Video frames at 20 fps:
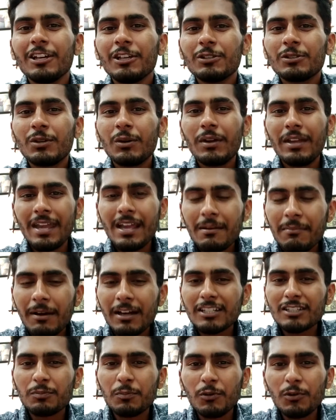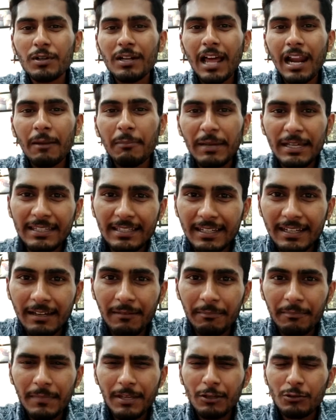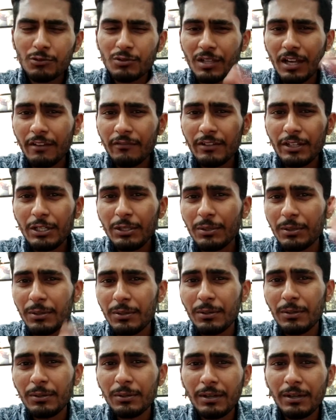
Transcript: तो एक बार स्पून डाल पाए थे कप में उसका वीडियो